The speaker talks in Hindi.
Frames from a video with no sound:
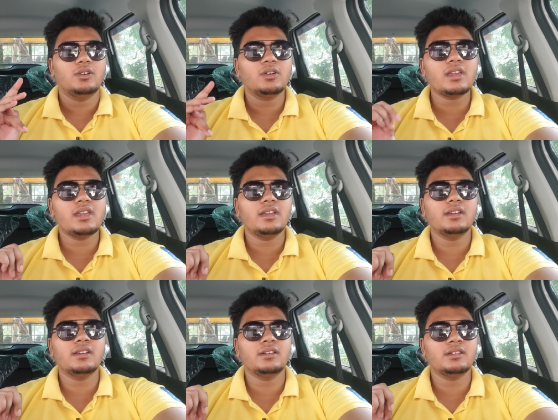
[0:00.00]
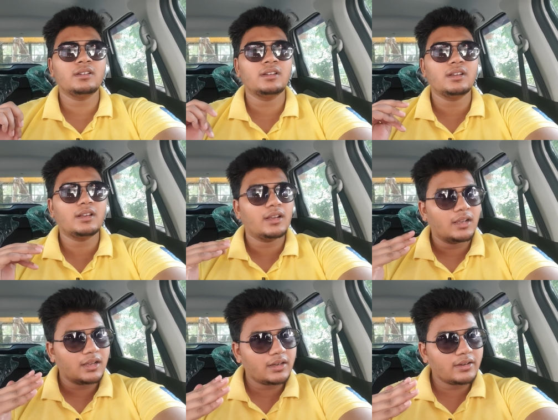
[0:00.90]
ओके
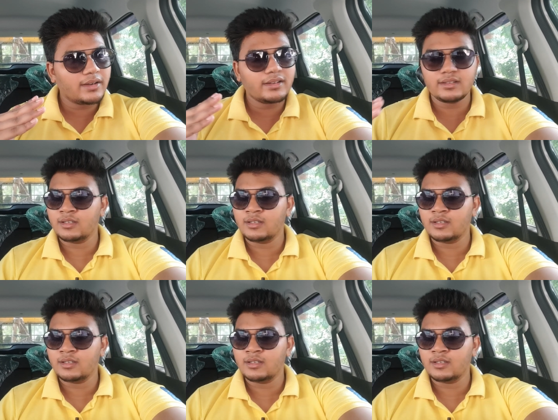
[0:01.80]
आर यू गेटिंग